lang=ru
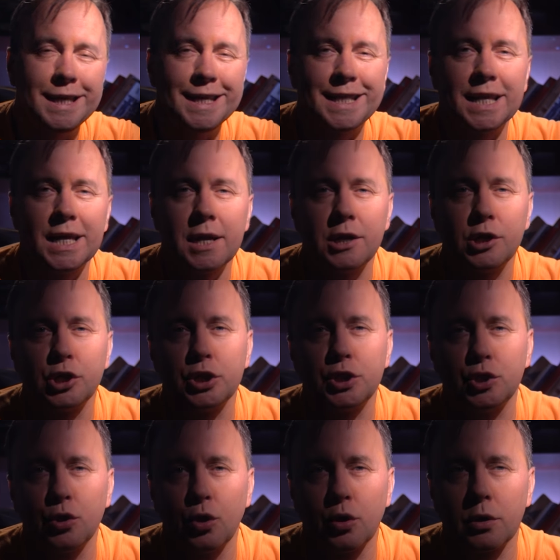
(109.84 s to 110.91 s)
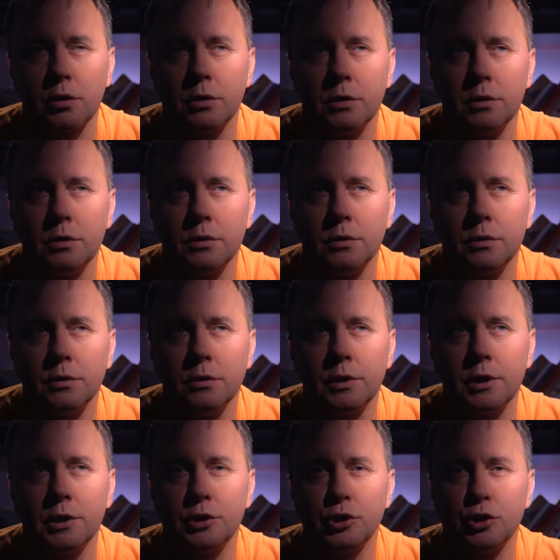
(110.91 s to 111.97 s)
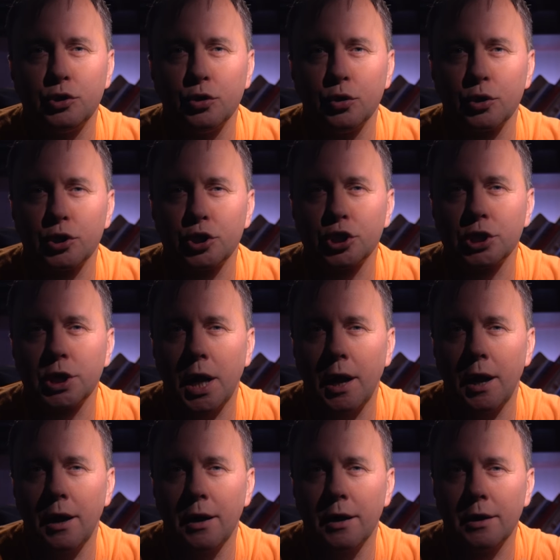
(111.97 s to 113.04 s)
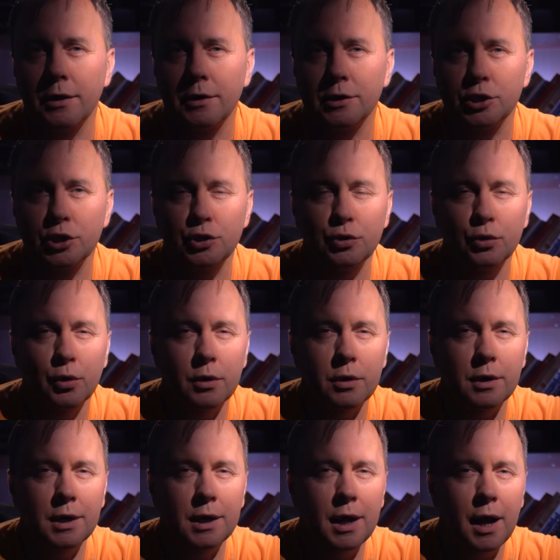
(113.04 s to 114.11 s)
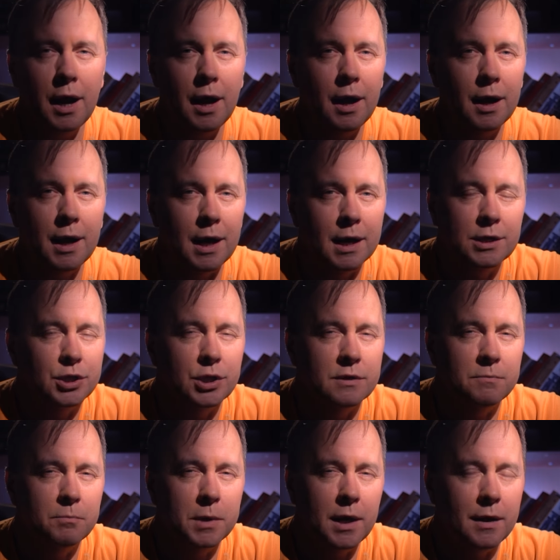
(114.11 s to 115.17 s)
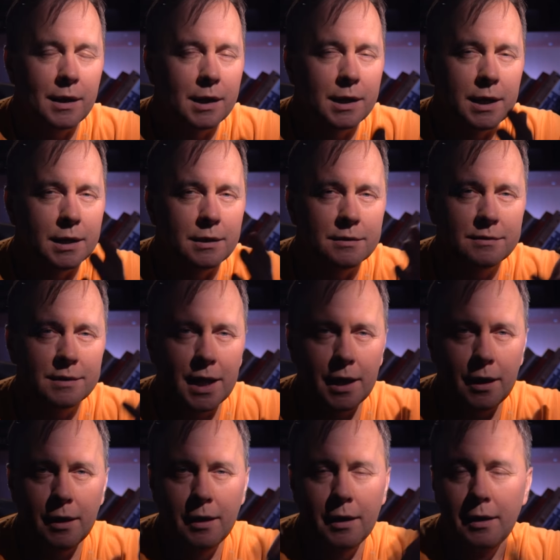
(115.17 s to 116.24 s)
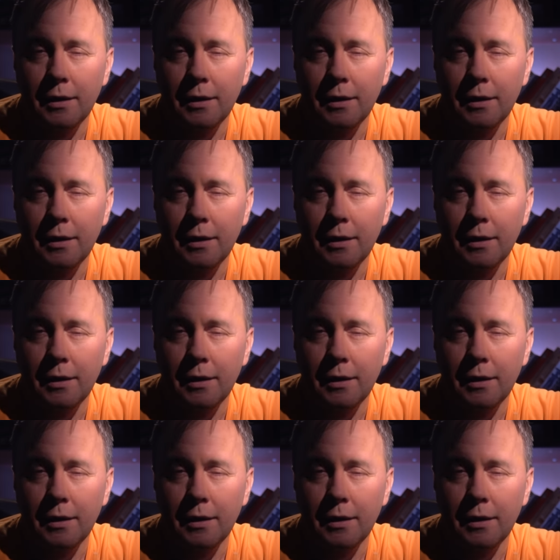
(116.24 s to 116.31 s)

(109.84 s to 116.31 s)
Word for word: и это режиссер режиссер Ша, режиссер К, как сейчас правильно, я не знаю,